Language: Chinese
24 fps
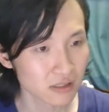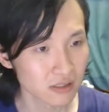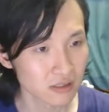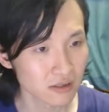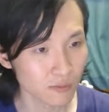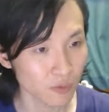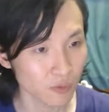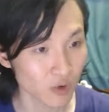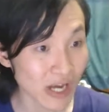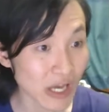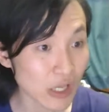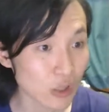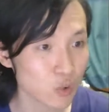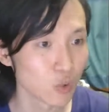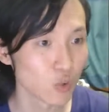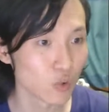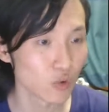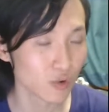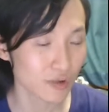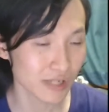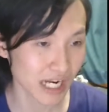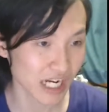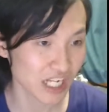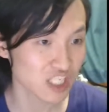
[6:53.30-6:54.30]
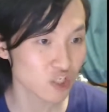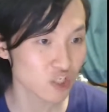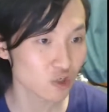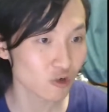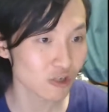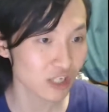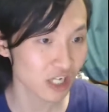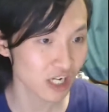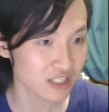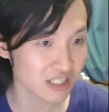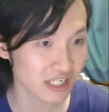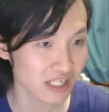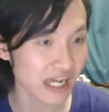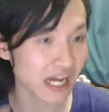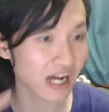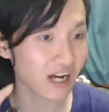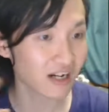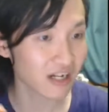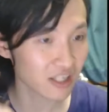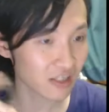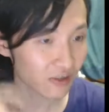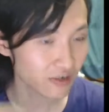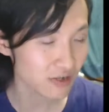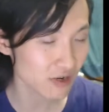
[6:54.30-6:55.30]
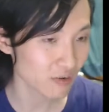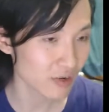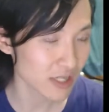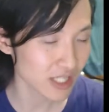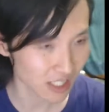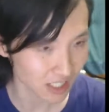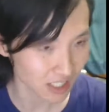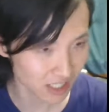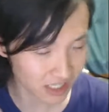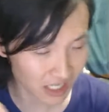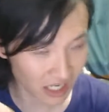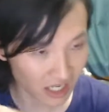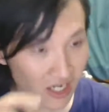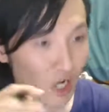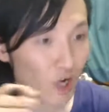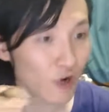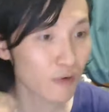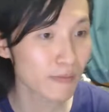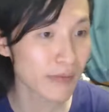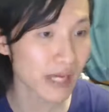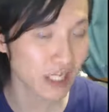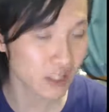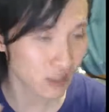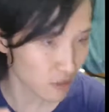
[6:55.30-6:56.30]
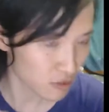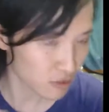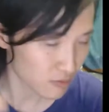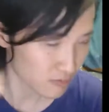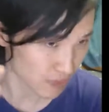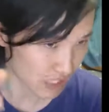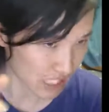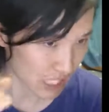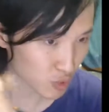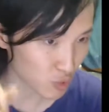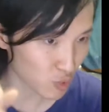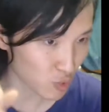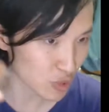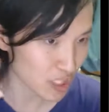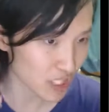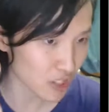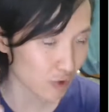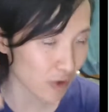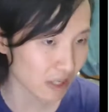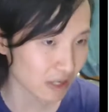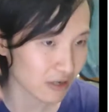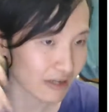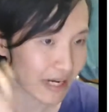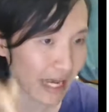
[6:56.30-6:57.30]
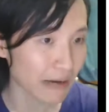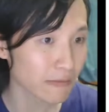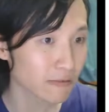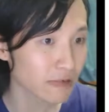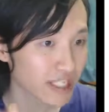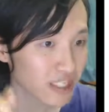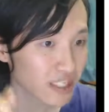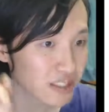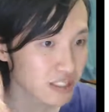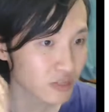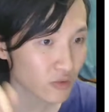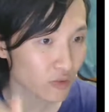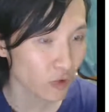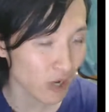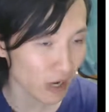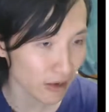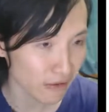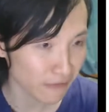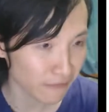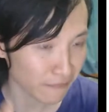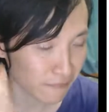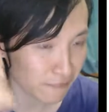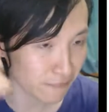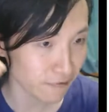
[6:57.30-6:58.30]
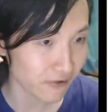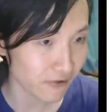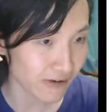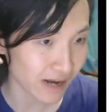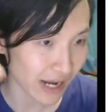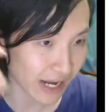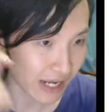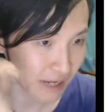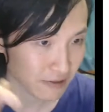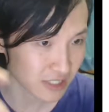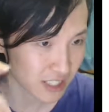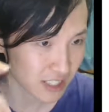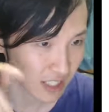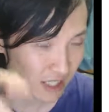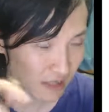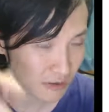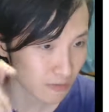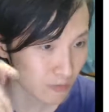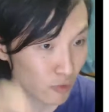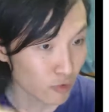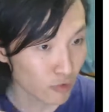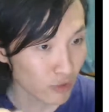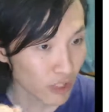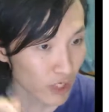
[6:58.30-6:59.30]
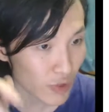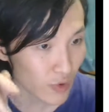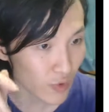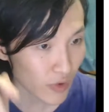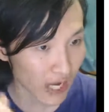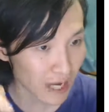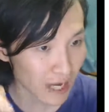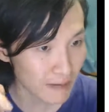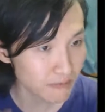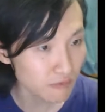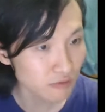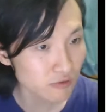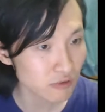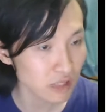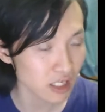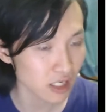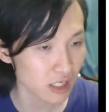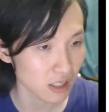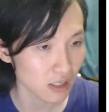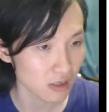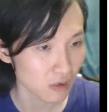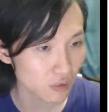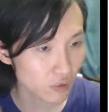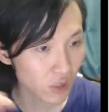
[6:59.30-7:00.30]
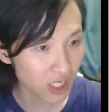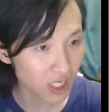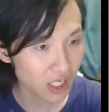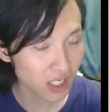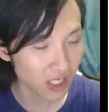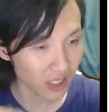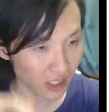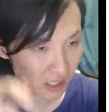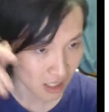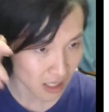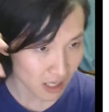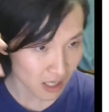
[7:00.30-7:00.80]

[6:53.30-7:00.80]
柏拉图、亚里士多德这两个人都有问题，但是后面比较具体源头，莱布尼兹、沃尔夫，还有这个穆勒、约翰穆勒、洛克、